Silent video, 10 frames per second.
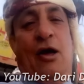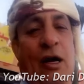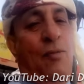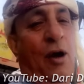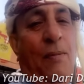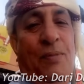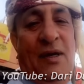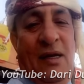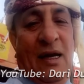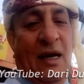
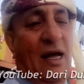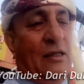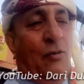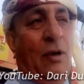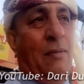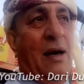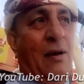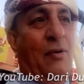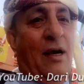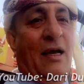المحبين الله يطول
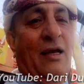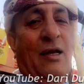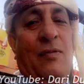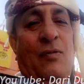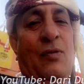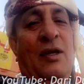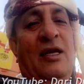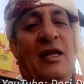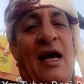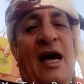اعمارهم ويخليهم
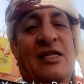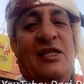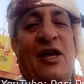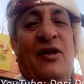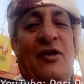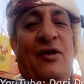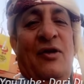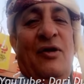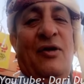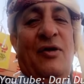واني اصلا
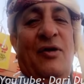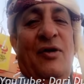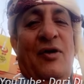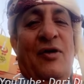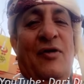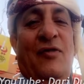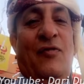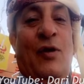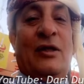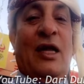آه،
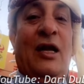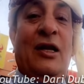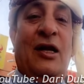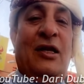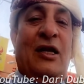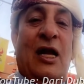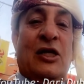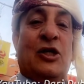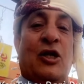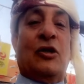واطلع لي
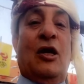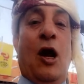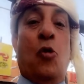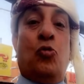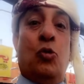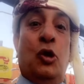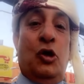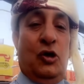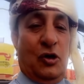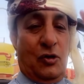الاشرطه
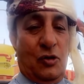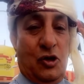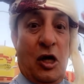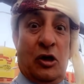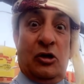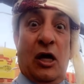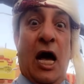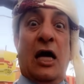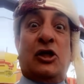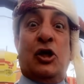الاوليه
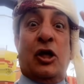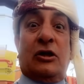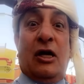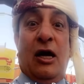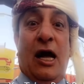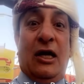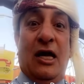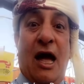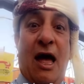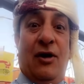شرطه شرطه
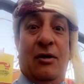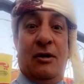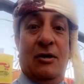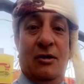حليانه